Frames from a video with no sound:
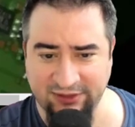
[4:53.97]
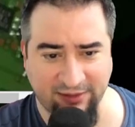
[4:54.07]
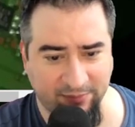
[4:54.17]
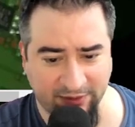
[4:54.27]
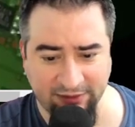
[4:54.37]

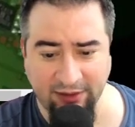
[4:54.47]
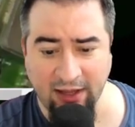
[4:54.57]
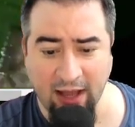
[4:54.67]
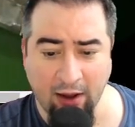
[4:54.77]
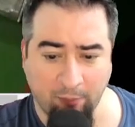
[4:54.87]
pode.
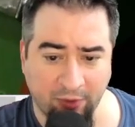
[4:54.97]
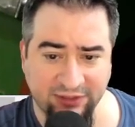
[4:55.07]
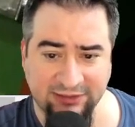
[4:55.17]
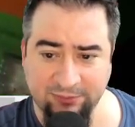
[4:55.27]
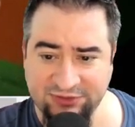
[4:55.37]
Por
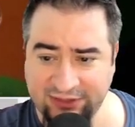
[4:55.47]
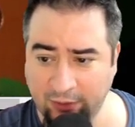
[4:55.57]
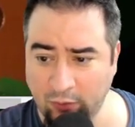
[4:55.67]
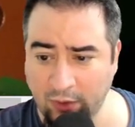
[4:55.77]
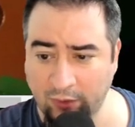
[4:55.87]
exemplo, se tem
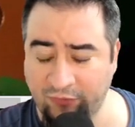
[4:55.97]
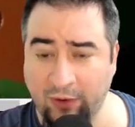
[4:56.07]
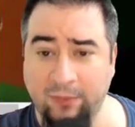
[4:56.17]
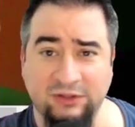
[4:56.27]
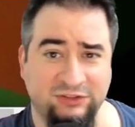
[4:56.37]
algum. Eu falo
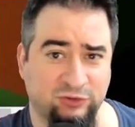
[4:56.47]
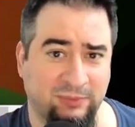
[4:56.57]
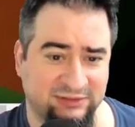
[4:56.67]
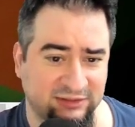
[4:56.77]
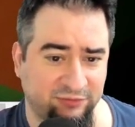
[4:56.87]
que eu assisto
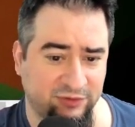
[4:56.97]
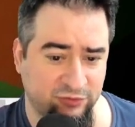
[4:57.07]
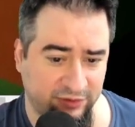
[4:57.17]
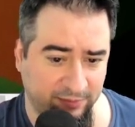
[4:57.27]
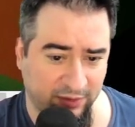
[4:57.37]
bastante vídeo
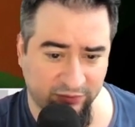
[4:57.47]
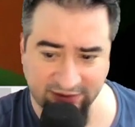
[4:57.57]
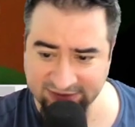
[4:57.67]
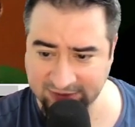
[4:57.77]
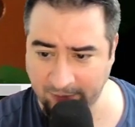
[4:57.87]
de
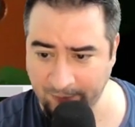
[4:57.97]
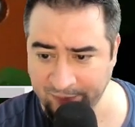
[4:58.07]
manutenção.